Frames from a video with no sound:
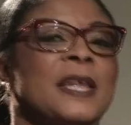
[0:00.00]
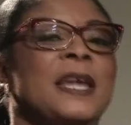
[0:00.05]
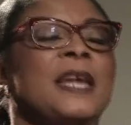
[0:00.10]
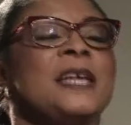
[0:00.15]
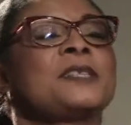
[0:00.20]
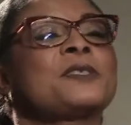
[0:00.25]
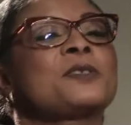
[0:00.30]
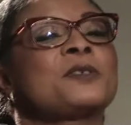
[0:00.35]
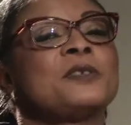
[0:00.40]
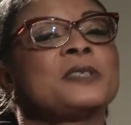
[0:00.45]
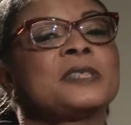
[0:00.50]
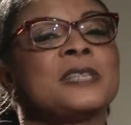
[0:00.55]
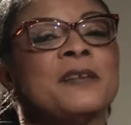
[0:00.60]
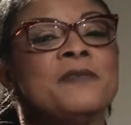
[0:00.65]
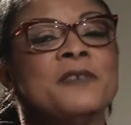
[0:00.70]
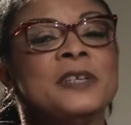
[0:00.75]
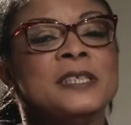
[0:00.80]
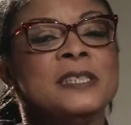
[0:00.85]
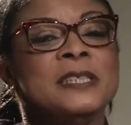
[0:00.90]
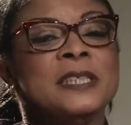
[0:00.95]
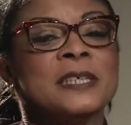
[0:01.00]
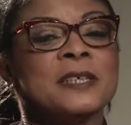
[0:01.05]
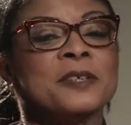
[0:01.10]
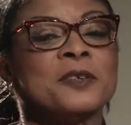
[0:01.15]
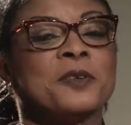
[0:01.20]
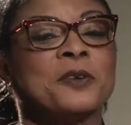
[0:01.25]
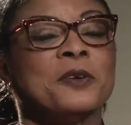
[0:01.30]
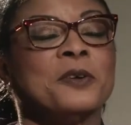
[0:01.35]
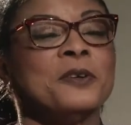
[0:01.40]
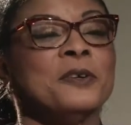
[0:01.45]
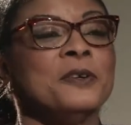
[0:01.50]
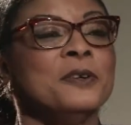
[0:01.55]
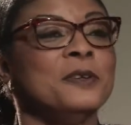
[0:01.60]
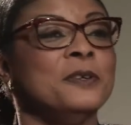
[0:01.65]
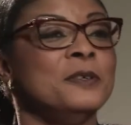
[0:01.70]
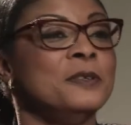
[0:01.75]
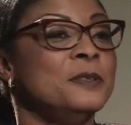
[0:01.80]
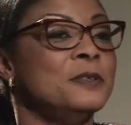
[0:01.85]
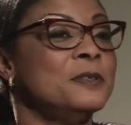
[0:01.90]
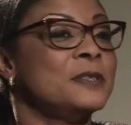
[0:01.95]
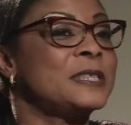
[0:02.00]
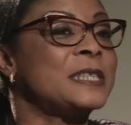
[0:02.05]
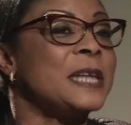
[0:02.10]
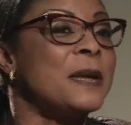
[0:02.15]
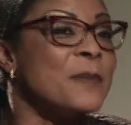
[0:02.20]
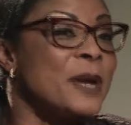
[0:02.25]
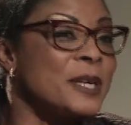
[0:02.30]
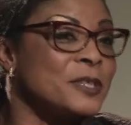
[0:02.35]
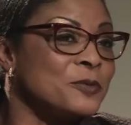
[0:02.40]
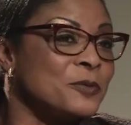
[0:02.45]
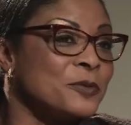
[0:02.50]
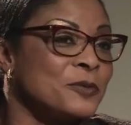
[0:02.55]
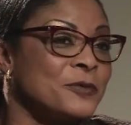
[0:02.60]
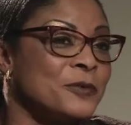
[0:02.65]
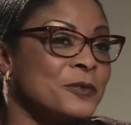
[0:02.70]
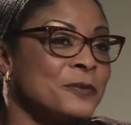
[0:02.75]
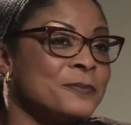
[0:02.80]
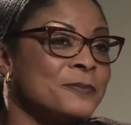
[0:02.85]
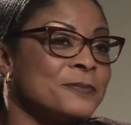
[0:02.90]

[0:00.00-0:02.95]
Est-ce que ça veut dire que ça marche pour vous